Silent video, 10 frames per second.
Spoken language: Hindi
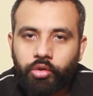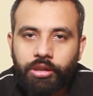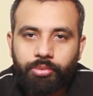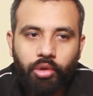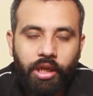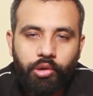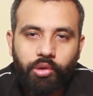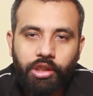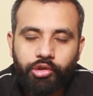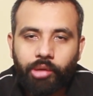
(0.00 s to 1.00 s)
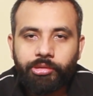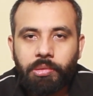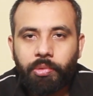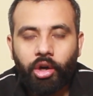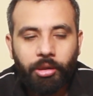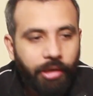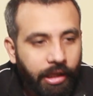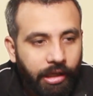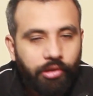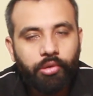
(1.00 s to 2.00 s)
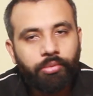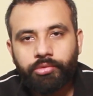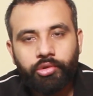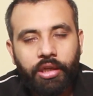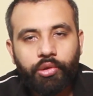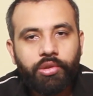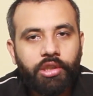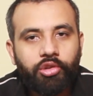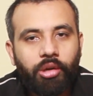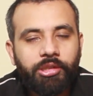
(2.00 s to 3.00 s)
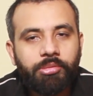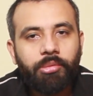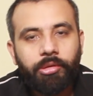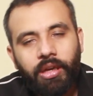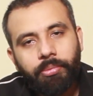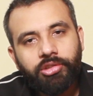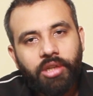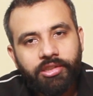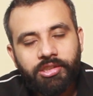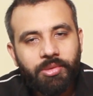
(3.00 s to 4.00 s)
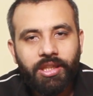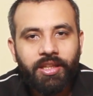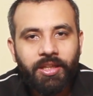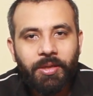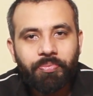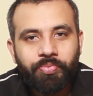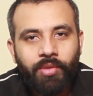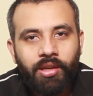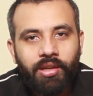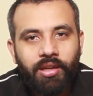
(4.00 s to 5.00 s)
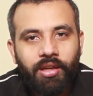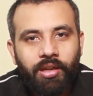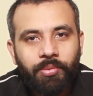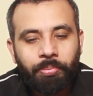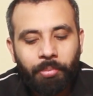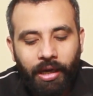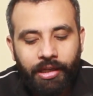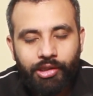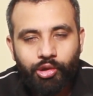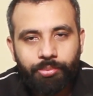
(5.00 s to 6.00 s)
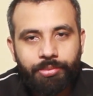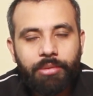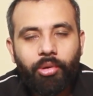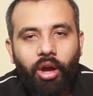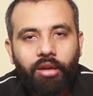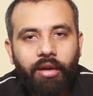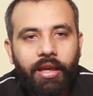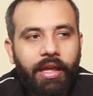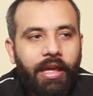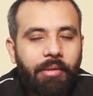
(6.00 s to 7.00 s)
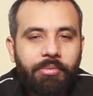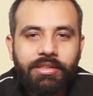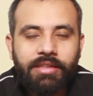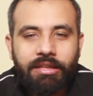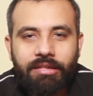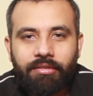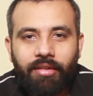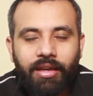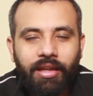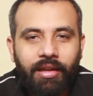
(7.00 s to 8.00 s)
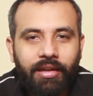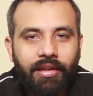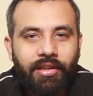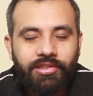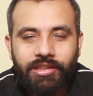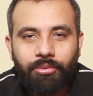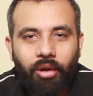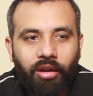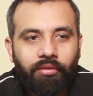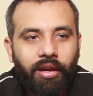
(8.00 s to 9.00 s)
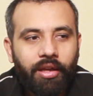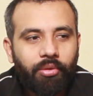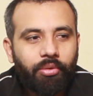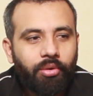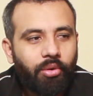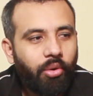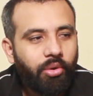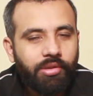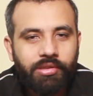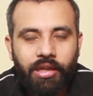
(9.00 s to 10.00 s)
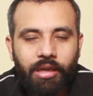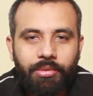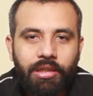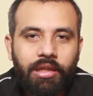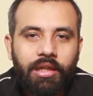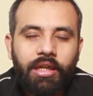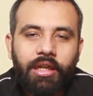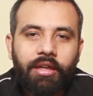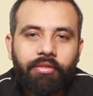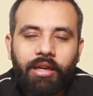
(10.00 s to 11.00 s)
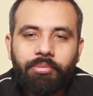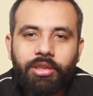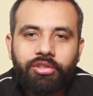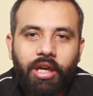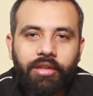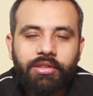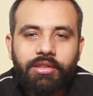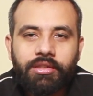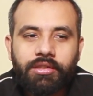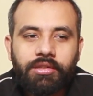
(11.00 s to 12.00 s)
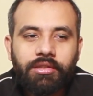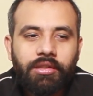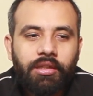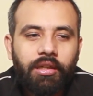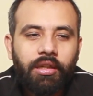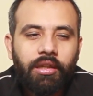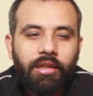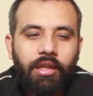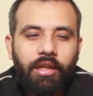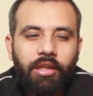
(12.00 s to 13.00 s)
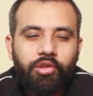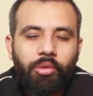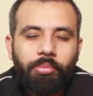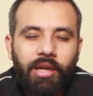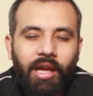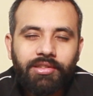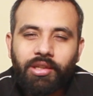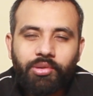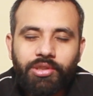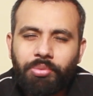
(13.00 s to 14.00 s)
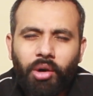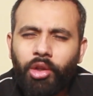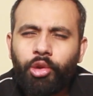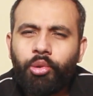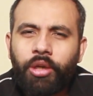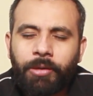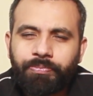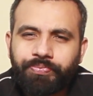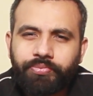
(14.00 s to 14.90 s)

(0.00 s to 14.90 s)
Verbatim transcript: तो जब जुलाई 2024 में प्लाट मिलेंगे तो जुलाई 2024 में हम डेवलपमेंट चार्जेस भी दे देंगे बाकी जो बी ब्लॉक वाले हैं बी सेंट्रल वाले हैं सी ब्लॉक वाले हैं उनको तो सर अभी डेवलपमेंट चार्जेस की जो मनाजल उनसे बहुत दूर हैं